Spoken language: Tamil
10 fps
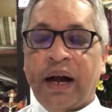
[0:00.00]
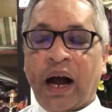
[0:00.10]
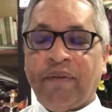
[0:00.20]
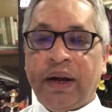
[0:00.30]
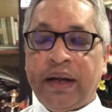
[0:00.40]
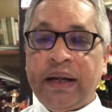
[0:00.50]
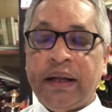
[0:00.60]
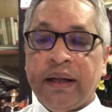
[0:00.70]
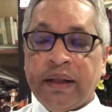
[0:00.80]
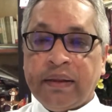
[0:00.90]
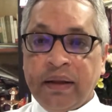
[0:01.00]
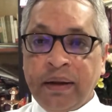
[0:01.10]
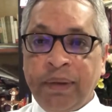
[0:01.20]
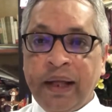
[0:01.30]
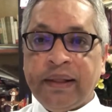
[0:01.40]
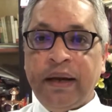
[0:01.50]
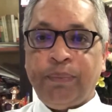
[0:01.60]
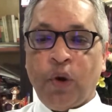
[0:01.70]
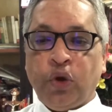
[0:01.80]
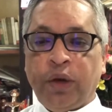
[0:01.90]
அவருக்கு திருமணத்தின்
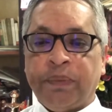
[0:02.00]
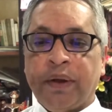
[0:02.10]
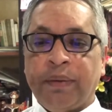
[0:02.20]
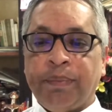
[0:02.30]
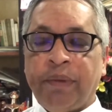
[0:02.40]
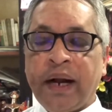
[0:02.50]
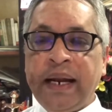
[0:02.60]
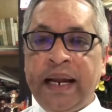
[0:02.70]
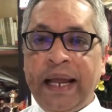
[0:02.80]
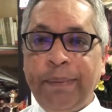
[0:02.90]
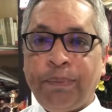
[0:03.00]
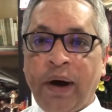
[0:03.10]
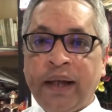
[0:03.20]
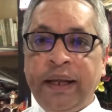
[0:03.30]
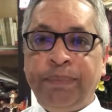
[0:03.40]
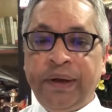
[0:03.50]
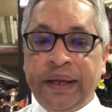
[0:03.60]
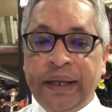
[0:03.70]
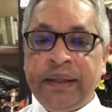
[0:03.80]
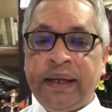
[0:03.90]
போதும் மனநிலை பாதிப்பு
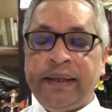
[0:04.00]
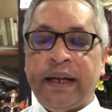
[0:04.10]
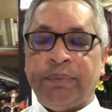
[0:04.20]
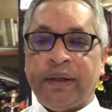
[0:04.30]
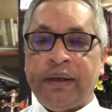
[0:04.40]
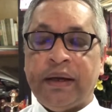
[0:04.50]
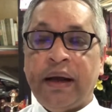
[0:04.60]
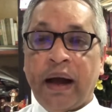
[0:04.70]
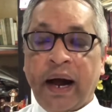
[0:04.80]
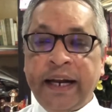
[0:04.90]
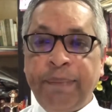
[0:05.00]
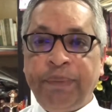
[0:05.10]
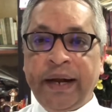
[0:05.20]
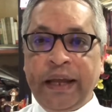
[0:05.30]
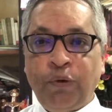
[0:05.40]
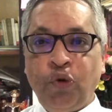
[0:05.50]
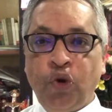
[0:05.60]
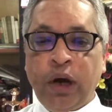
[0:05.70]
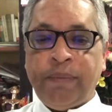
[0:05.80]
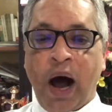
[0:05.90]
இருந்தது என்பது அடிப்படை
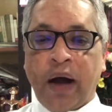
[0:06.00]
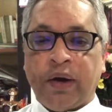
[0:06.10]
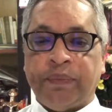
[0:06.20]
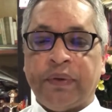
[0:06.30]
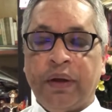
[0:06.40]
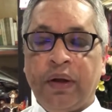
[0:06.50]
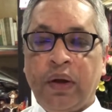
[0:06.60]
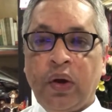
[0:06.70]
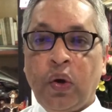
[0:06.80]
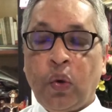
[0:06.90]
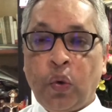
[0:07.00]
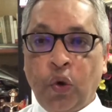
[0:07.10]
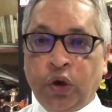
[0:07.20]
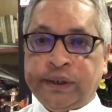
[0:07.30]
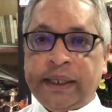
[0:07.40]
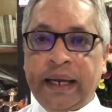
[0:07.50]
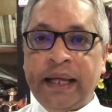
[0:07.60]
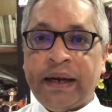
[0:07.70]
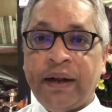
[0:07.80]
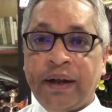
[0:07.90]
ஊகமாகும் ஒரு
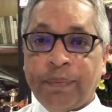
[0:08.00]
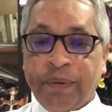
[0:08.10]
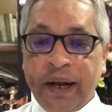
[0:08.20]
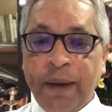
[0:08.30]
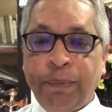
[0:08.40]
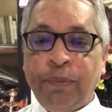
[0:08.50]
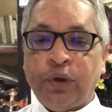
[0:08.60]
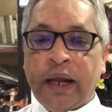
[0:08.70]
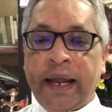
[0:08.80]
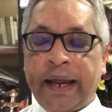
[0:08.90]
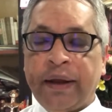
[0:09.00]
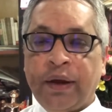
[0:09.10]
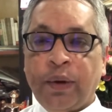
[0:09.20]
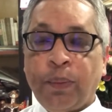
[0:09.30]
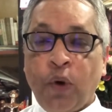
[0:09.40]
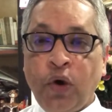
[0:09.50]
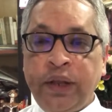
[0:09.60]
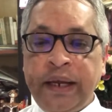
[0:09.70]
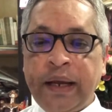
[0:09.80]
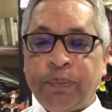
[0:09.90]
சிலர் பிறப்பு முதலே
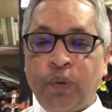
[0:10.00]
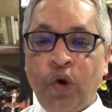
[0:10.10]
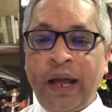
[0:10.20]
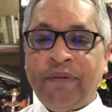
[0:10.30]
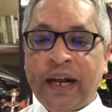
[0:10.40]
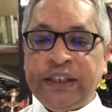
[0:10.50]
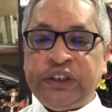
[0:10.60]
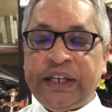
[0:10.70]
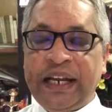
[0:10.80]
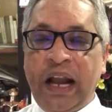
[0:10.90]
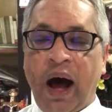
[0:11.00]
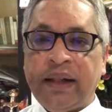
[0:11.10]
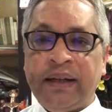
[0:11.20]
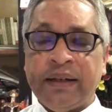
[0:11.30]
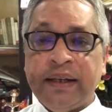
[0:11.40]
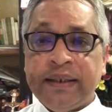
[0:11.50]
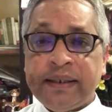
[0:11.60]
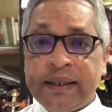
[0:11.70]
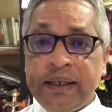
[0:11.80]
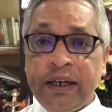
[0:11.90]
போதிய மூளை வளர்ச்சி இல்லாது
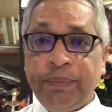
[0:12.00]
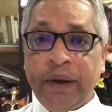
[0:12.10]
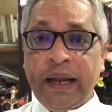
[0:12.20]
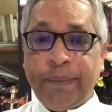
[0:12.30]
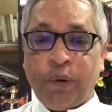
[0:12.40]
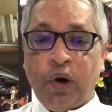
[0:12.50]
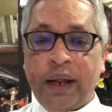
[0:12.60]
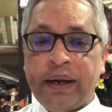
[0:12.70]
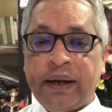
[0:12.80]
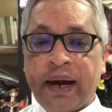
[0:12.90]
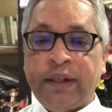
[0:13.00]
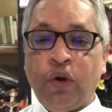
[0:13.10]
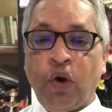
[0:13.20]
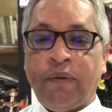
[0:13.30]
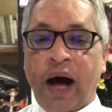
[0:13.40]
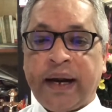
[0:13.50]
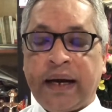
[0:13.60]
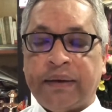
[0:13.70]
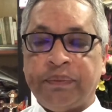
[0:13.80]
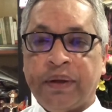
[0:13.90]
சிறு பிள்ளை போல நடந்து கொள்வார்கள்